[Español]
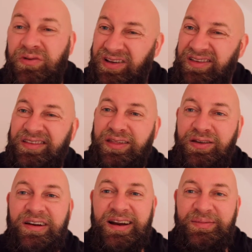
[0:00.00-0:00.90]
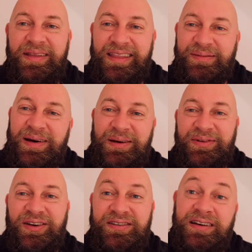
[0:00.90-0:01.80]
una sensación realmente
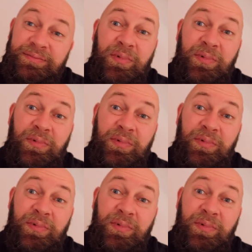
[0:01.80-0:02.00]
maravillosa.